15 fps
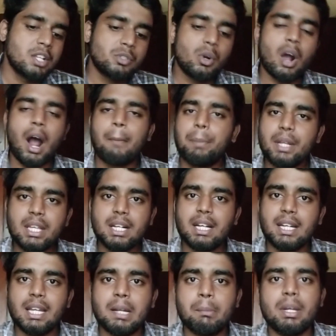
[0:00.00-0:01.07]
ஸோ அப்படி
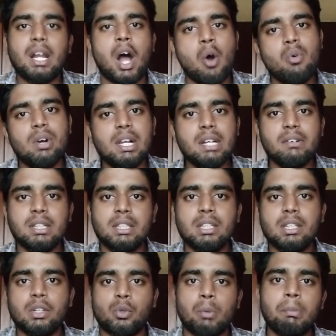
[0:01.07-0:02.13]
இருக்க நிலைமையில அவங்களே
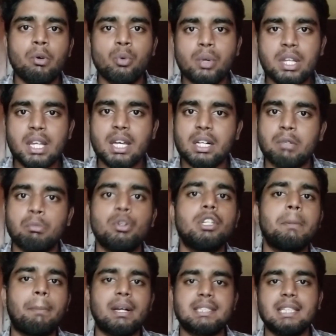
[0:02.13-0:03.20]
வந்து ரொம்ப உறுதியா இருக்கும்
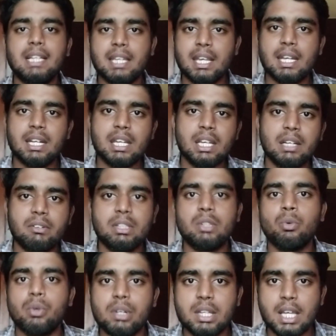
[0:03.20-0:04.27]
போது பசங்க ஏன் நீங்க
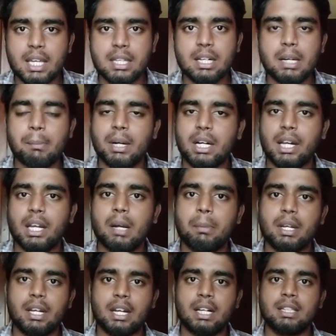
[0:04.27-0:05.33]
வந்து உறுதியா இருக்க மாட்டீங்க
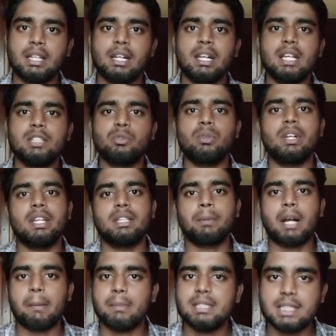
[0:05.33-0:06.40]
அப்படின்னு எனக்கு தெரியல ஸோ நேற்று
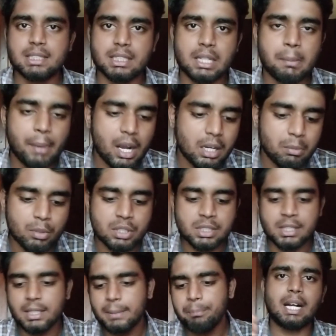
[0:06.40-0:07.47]
கமெண்ட் செக்ஷன்ல பார்க்க
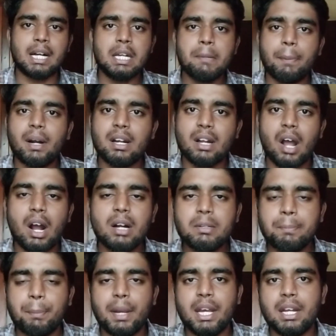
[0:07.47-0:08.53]
முடிஞ்சது கண்டிப்பா
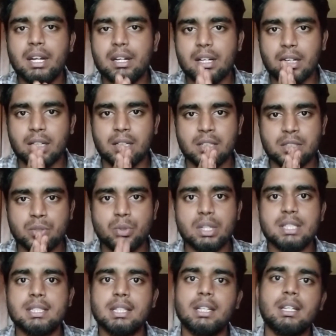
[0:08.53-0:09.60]
நான் பெய்ட்
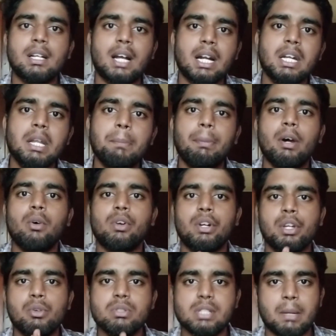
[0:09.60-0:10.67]
ஸ்டூடெண்ட்ஸுக்கு கண்டிப்பா
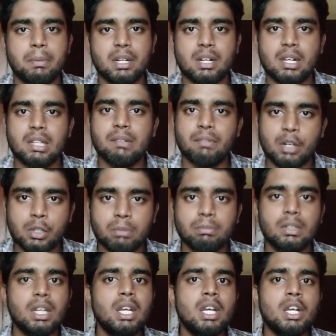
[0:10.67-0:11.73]
ஒரு நியூஸ் அப்படின்றது
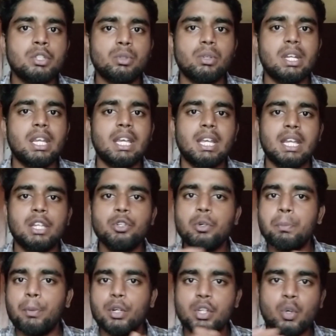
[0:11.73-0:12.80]
வரும் ஸோ நீங்க
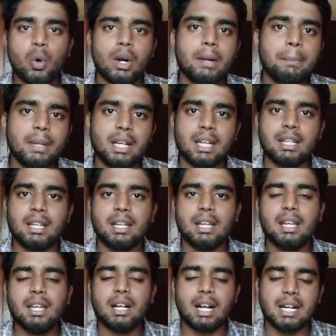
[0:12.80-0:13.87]
எதுவும் போட்டு
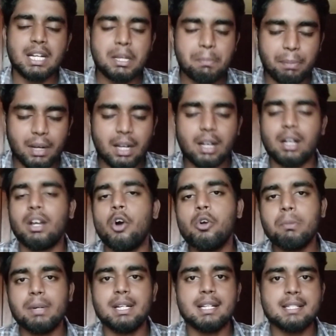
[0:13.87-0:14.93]
குழப்பிக்காதீங்க கண்டிப்பா
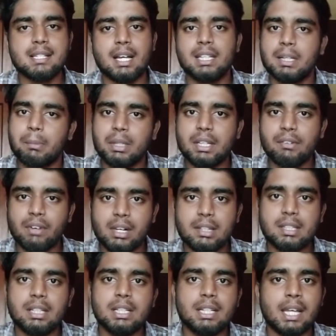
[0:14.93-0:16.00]
கவர்மெண்ட்டுக்கு சாதகமாக தான்
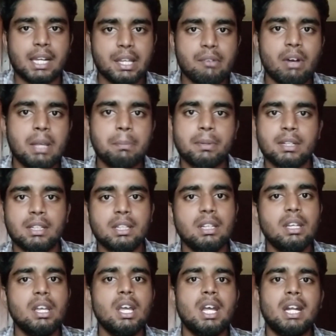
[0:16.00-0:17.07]
வரத்துக்கு நிறைய வாய்ப்பு இருக்கு
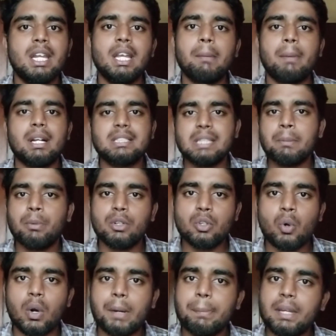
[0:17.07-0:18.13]
நீங்க மனசுல
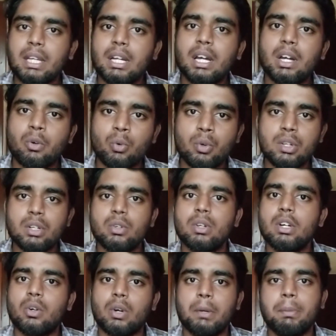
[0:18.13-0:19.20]
போட்டு குழப்பிக்கினா
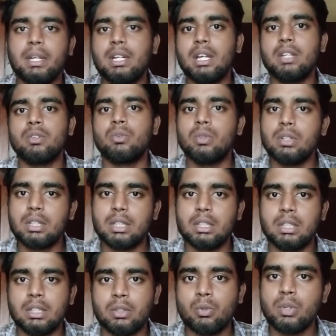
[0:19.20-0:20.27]
உங்களுக்குள்ள குழப்பிக்கிட்டா அது உங்களுக்கு
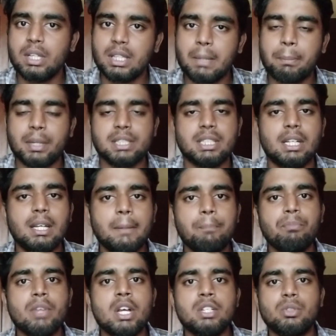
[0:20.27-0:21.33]
உங்களுக்கு தான் பிரச்சனை
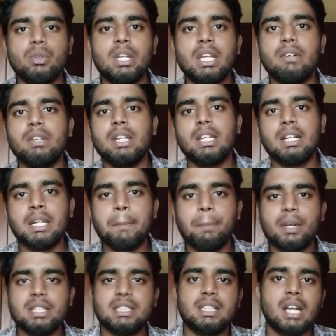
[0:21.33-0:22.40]
ஸோ நீங்க வந்து அந்த
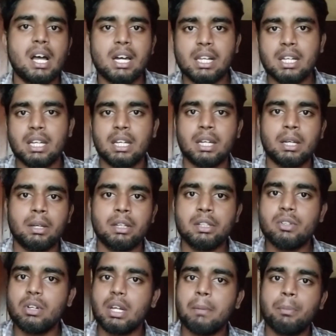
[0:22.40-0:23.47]
டிப்ரெஷன் ஆகிற
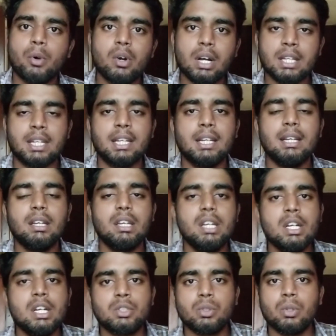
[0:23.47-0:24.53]
இதுக்கெல்லாம் போகாதீங்க
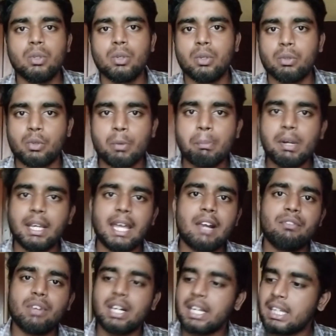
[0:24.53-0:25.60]
ஸோ ரொம்ப
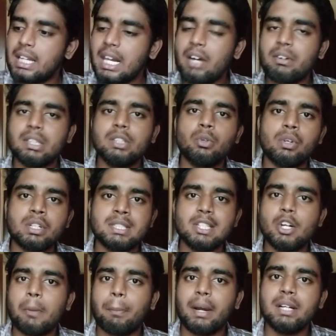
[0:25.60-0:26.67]
கேர்ஃபுல்லா இதெல்லாம் வந்து ஒரு
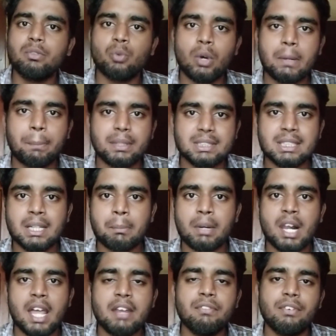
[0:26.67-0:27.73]
ஜீரோ பாயிண்ட் ஒன் பர்சன்ட்
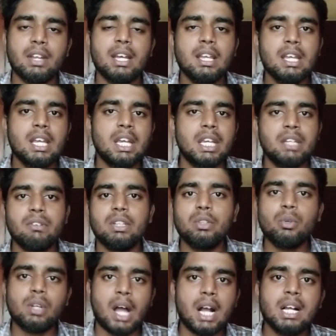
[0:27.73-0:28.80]
நம்ம லைஃப்ல இது
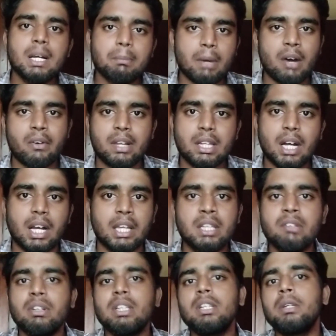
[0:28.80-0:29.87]
வந்து ஒரு அங்கம் அவ்வளவுதான்
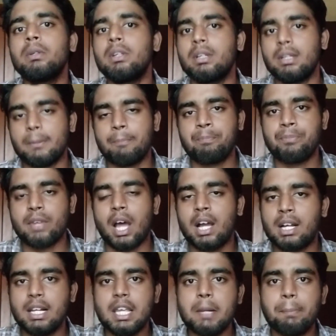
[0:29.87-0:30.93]
இது வந்து
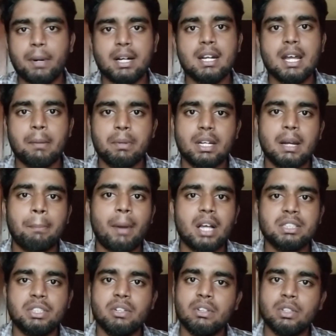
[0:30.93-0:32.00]
கிளியர் பண்ணல அப்படின்னா
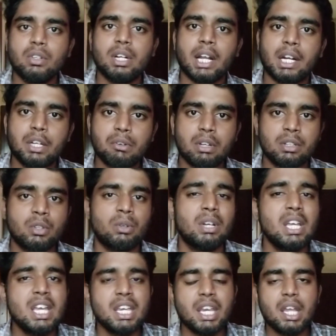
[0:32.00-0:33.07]
பாசிட்டிவ் வந்ததோ நெகட்டிவ் வந்ததோ
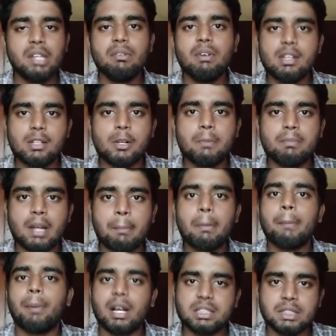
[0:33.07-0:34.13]
எது வந்தாலும்
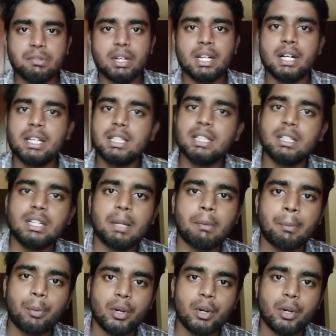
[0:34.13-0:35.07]
நம்ம பாசிட்டிவா எடுத்துக்கிட்டு நம்ம